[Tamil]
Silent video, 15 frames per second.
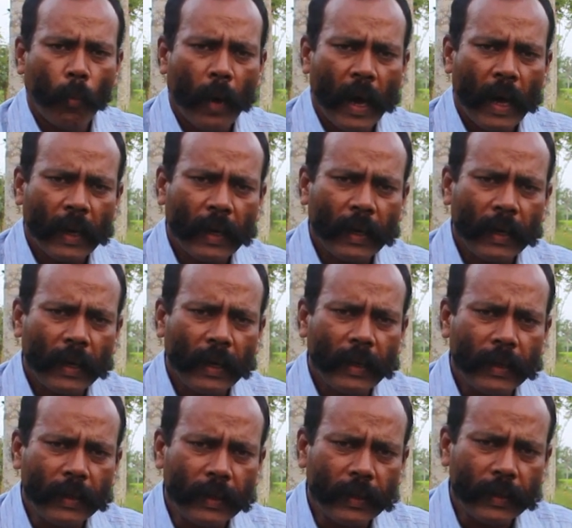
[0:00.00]
மரங்கள்
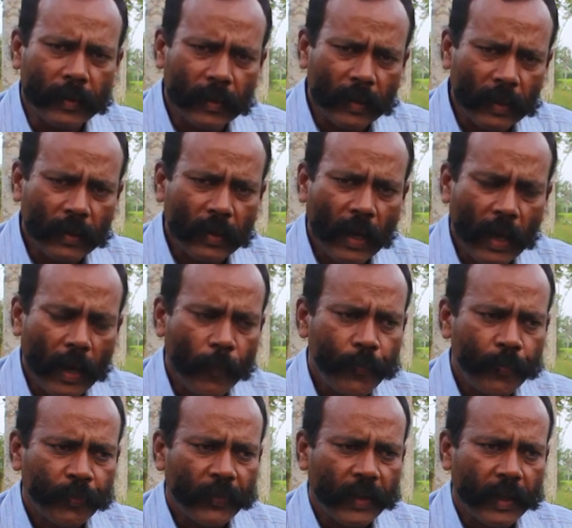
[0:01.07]
இங்கே இருந்தால்
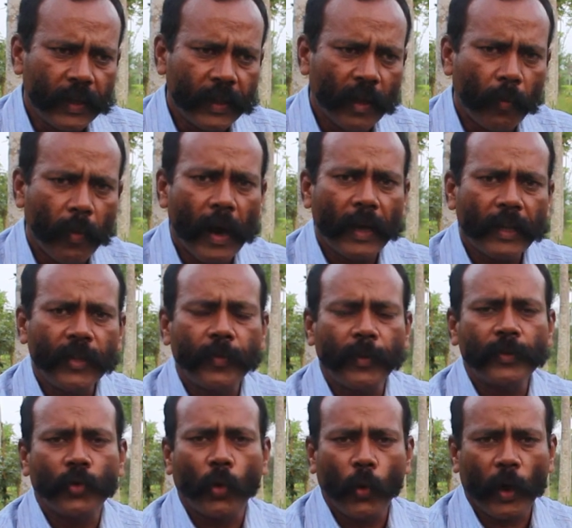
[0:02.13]
இந்த
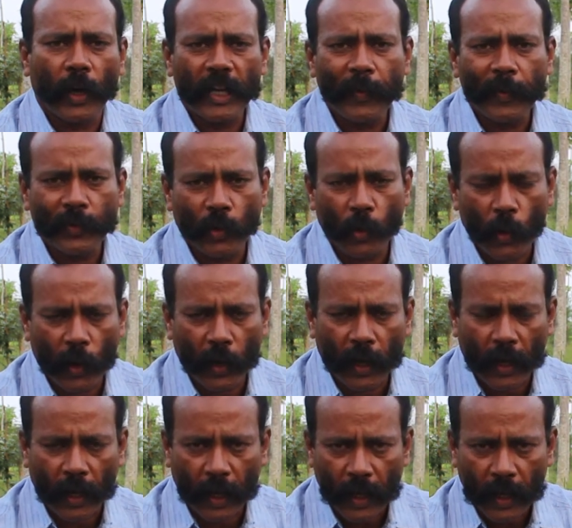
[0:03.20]
பாதிப்புன்னு சொல்லுவாங்க எப்படி
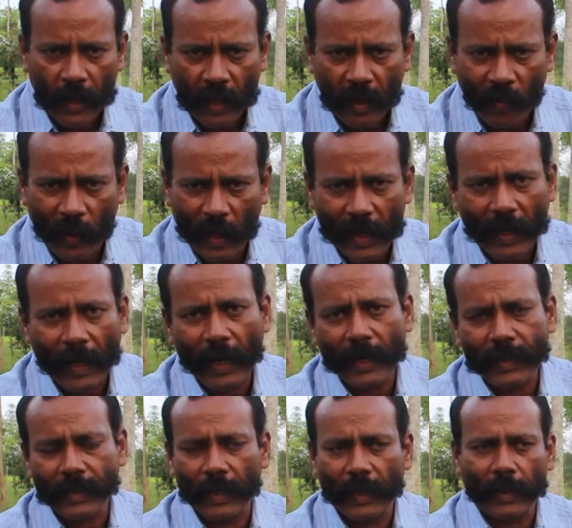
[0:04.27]
சொல்லுவாங்கன்னா
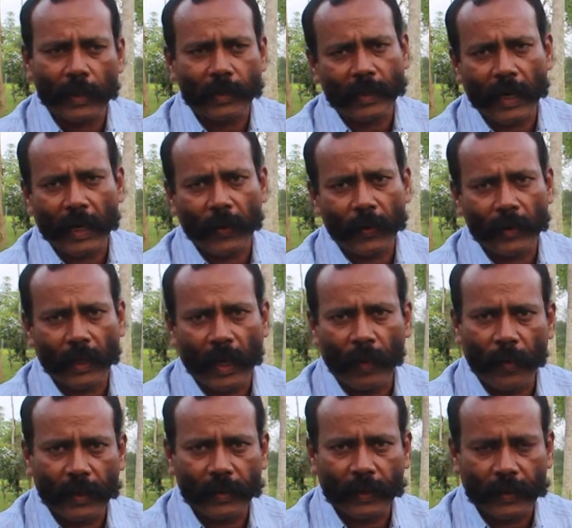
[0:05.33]
மரங்களால் சில இடத்துல சண்டை வந்து
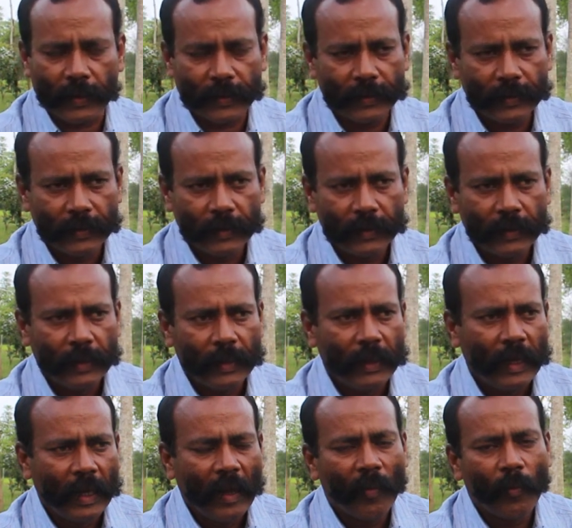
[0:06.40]
நான் பார்த்துருக்கேன்
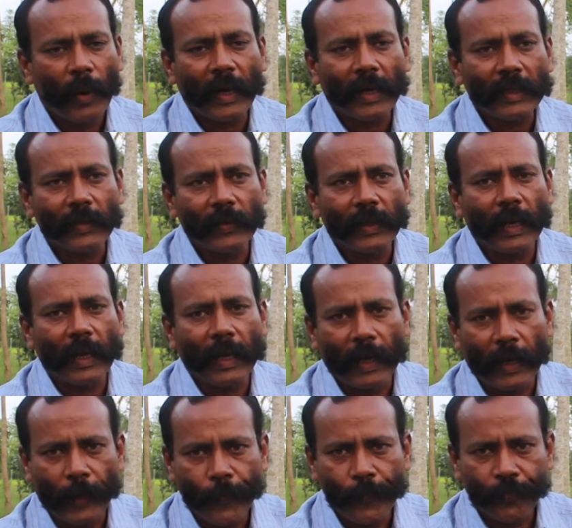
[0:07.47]
பக்கத்து வீட்டில்
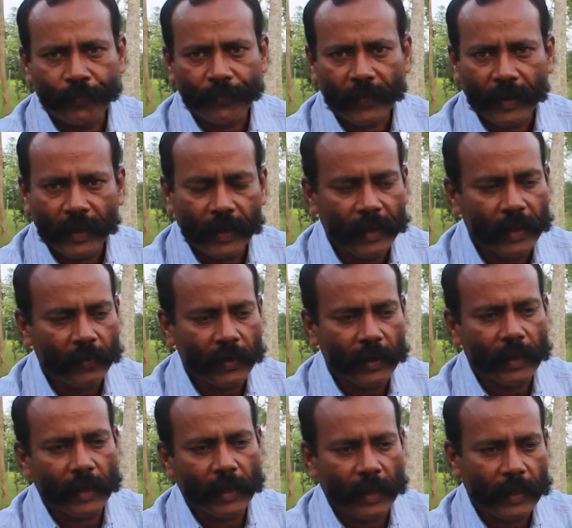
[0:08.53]
இந்த
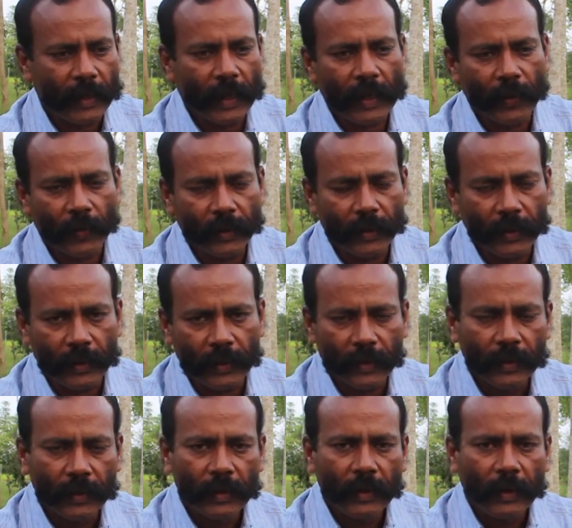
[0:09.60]
வீட்டில் இருக்கிற இலையை வந்து
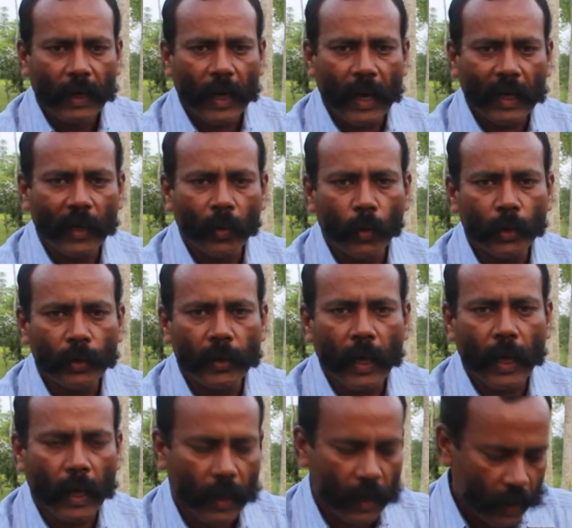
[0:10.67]
அங்கே
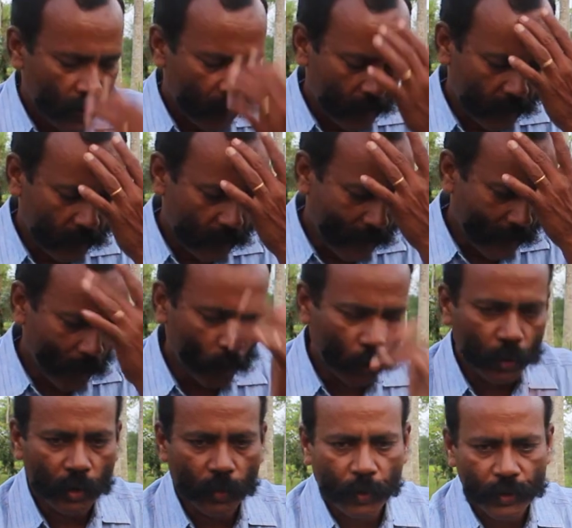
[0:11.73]
விழுந்தால் இந்த இலை
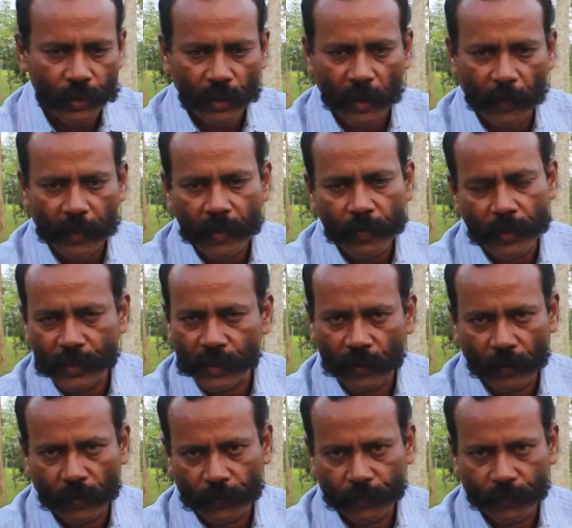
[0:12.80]
விழுந்து போச்சு அப்படின்னு பிரச்சனை
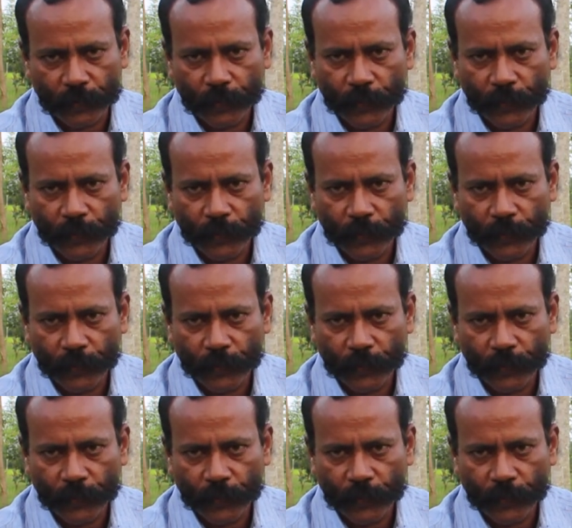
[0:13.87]
வரும்